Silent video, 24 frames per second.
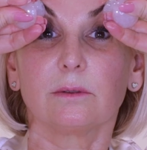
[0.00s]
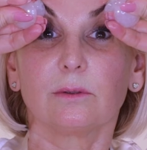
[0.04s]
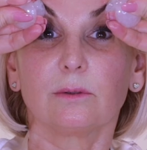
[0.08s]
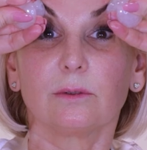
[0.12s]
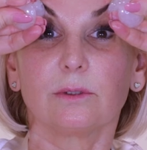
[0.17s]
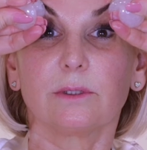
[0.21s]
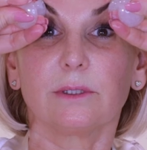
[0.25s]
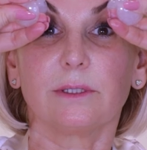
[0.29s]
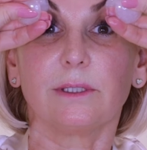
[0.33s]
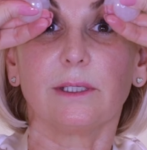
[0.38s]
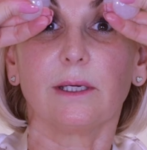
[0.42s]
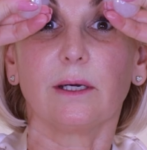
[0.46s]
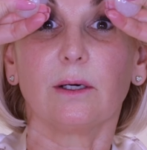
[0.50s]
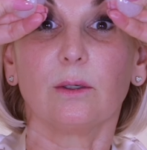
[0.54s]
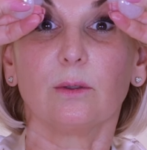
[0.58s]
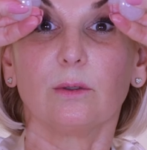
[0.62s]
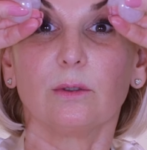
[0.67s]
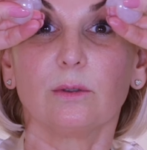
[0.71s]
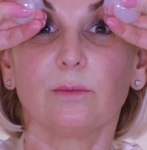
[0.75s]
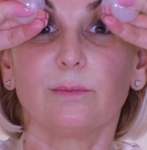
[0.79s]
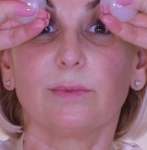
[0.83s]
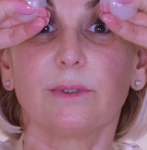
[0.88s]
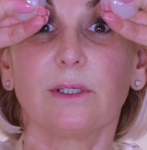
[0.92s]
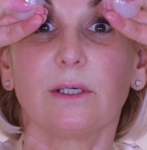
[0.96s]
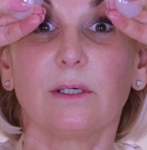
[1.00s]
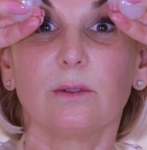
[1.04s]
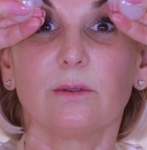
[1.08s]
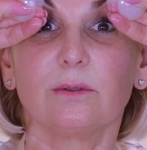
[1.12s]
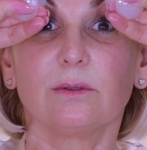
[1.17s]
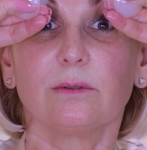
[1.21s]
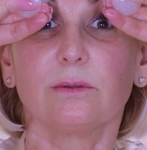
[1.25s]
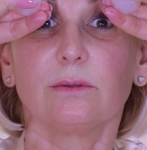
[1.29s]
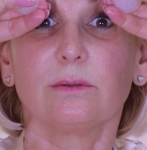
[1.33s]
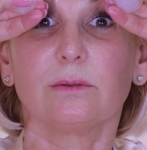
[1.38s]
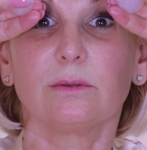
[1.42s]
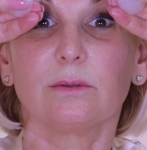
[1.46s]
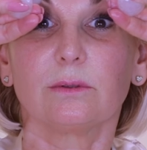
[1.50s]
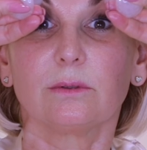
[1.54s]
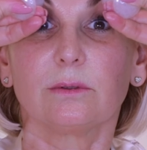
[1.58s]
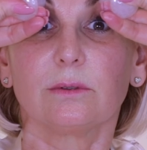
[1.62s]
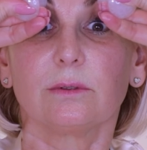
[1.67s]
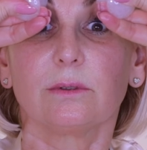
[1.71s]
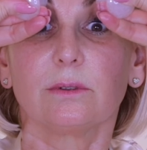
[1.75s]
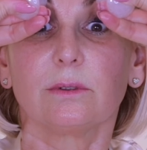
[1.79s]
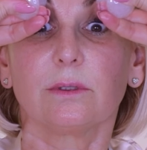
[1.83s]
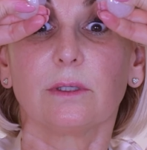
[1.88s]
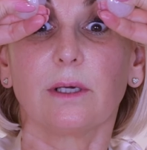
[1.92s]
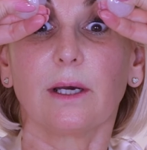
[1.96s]
Unter die Augenbrauen,
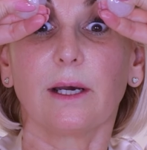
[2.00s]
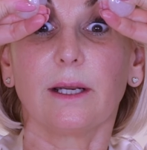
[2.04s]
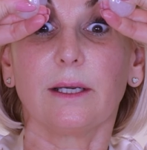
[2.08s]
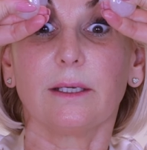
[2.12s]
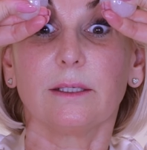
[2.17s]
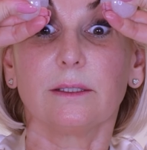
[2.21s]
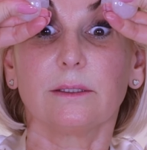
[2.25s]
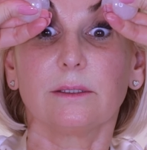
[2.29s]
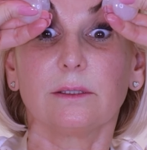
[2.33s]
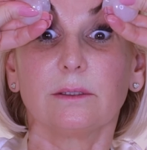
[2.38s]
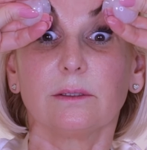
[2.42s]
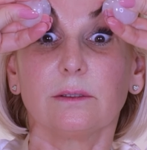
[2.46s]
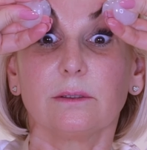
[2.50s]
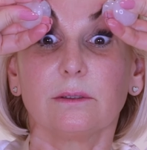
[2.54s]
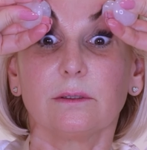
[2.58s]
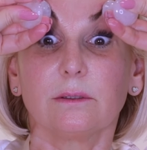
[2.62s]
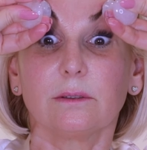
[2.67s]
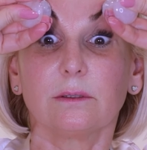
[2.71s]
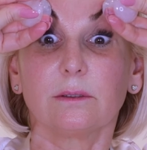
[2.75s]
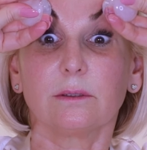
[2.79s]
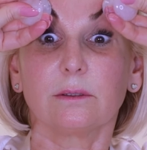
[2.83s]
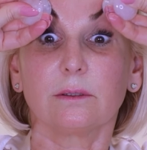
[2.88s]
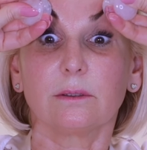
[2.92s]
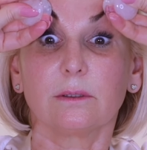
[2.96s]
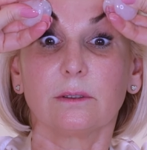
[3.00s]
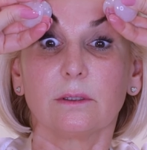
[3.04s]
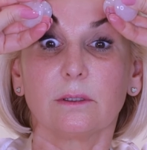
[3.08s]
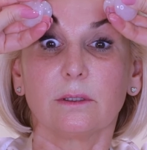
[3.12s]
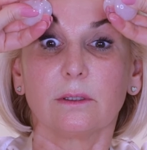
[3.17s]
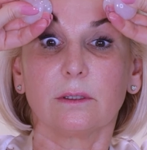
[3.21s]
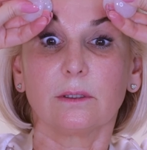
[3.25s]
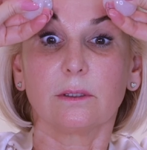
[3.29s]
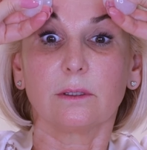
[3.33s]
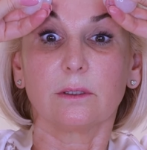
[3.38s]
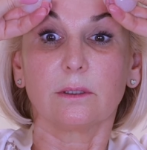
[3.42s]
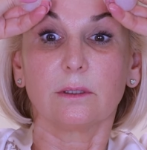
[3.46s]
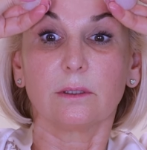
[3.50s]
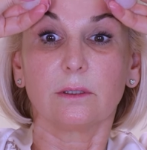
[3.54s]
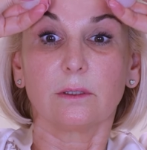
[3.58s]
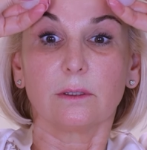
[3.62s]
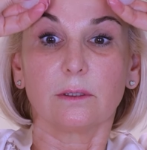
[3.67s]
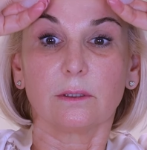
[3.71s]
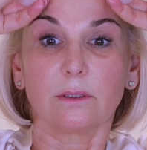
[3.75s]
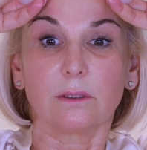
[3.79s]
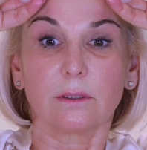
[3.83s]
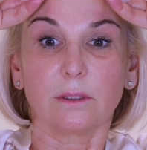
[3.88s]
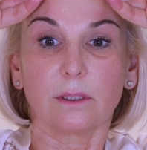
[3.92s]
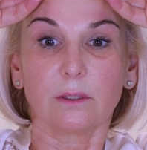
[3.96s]
halten,
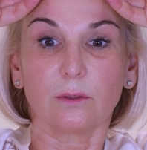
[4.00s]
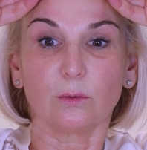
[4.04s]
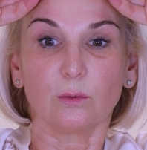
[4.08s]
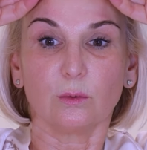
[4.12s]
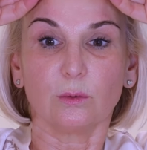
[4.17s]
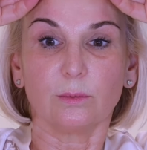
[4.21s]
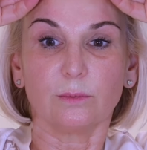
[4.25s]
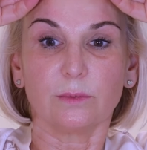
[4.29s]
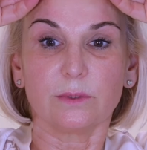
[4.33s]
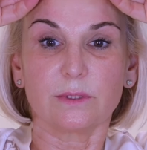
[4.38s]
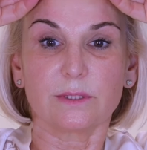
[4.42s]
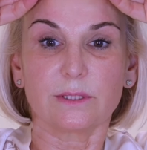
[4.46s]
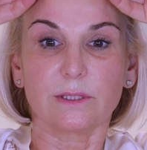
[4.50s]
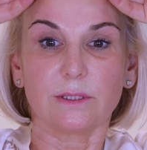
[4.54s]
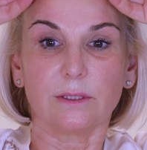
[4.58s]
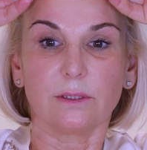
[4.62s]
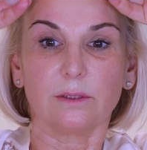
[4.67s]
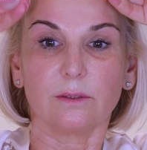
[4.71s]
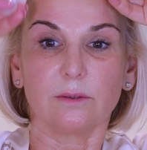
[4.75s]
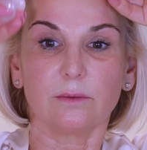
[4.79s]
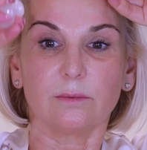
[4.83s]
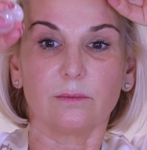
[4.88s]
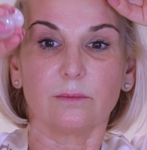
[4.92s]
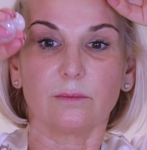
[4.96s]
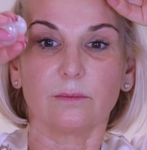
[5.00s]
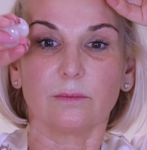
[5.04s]
nach oben ziehen.